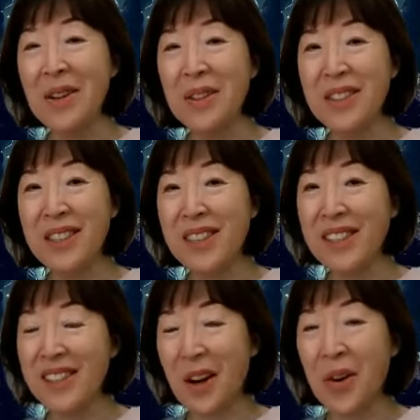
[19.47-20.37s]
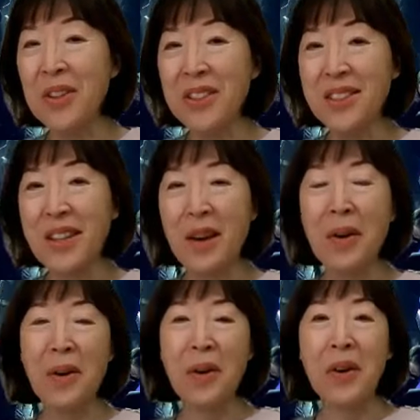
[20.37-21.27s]
이런 일을
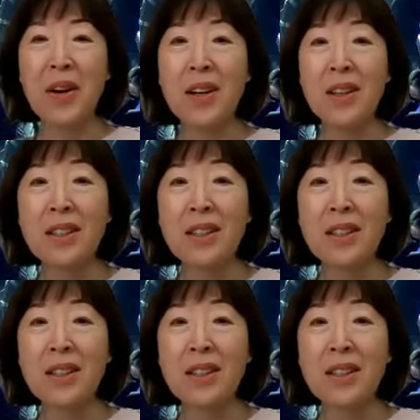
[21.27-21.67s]
겪었는데요.